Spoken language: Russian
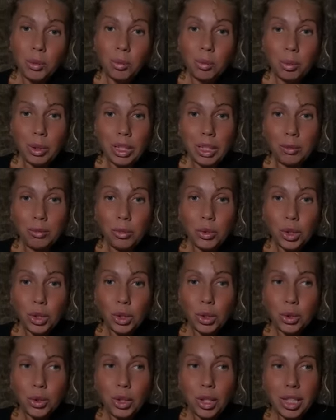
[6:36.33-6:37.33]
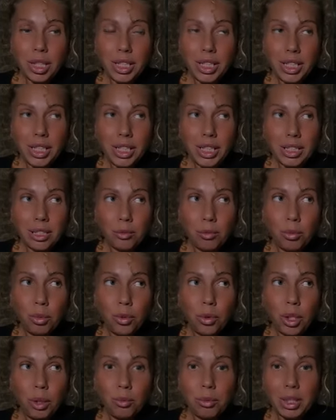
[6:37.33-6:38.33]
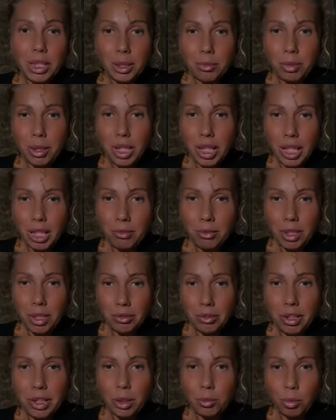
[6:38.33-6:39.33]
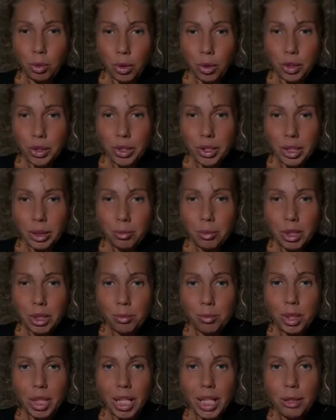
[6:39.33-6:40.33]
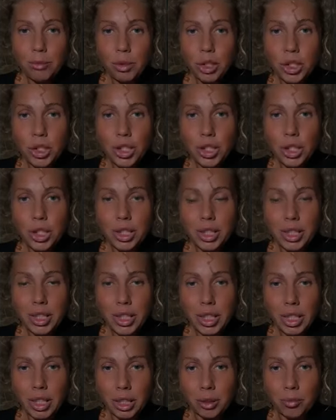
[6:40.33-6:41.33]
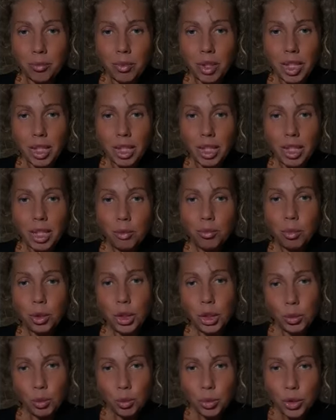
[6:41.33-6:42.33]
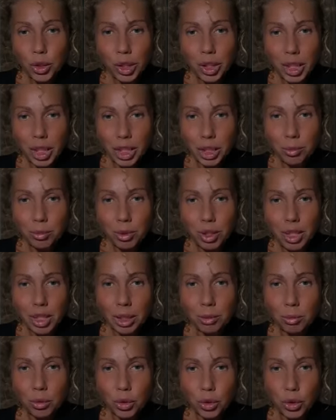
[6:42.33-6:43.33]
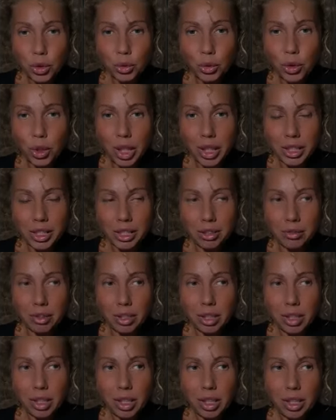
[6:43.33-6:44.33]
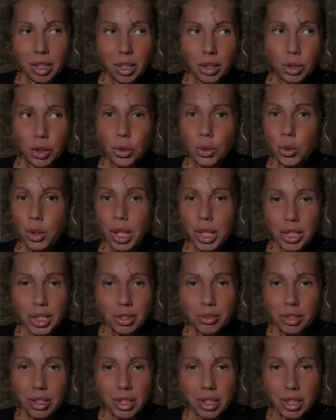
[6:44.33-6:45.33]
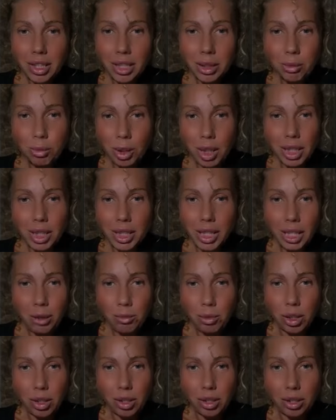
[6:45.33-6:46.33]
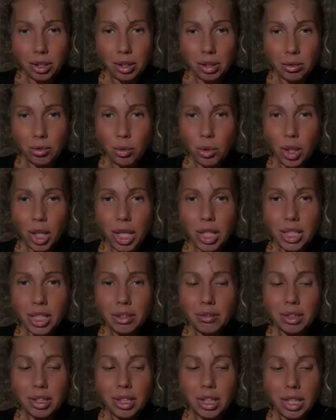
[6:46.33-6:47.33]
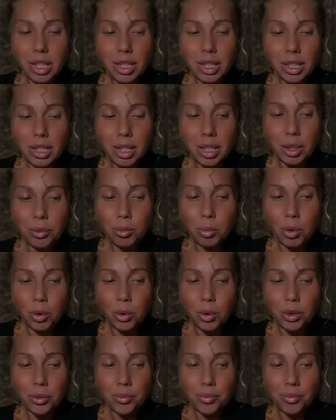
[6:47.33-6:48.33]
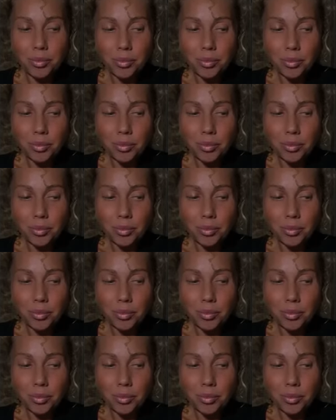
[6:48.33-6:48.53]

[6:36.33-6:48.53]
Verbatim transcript: Потому что только через боль мы собираемся, в этой плотности мы собираемся через тело. Почему за нашим телом нужно ухаживать? Но ухаживать это не про кремики. Ухаживать это про,